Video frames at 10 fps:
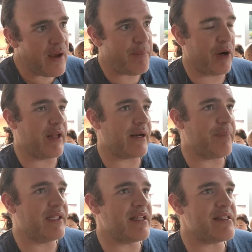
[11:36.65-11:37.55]
Pero de
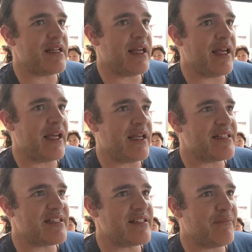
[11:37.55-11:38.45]
repente es de,
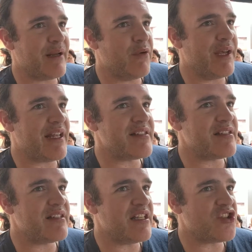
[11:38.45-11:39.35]
si me lo
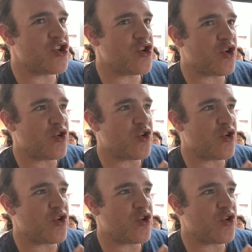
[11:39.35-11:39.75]
hubieras dicho